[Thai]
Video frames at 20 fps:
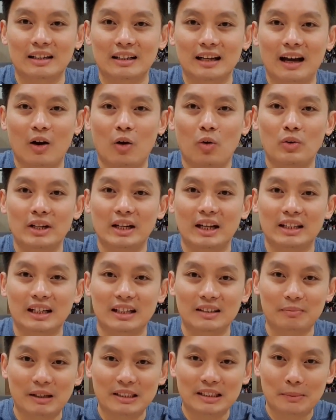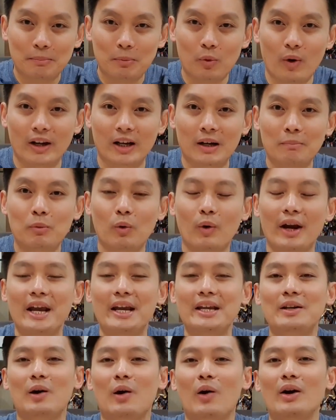เราเนี่ยถึงแม้จะป่วยก็ป่วย
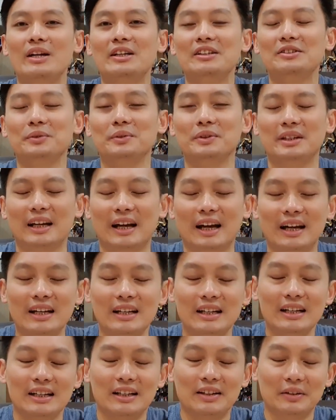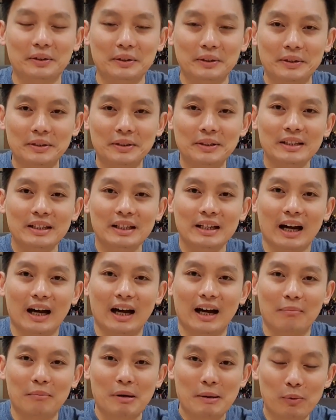ให้น้อยที่สุดนะหรืออ
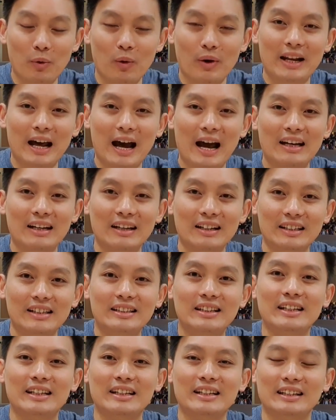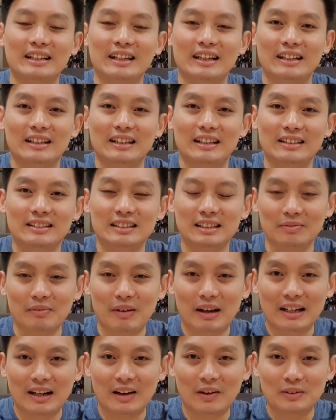ไม่ป่วยได้เลยยิ่งดีนะแล้วถึง
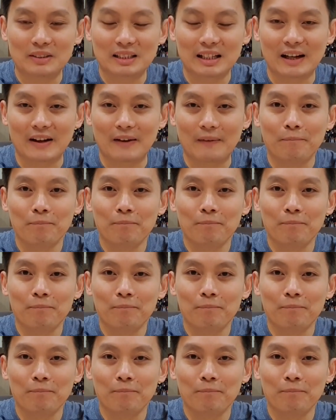แม้เราจะ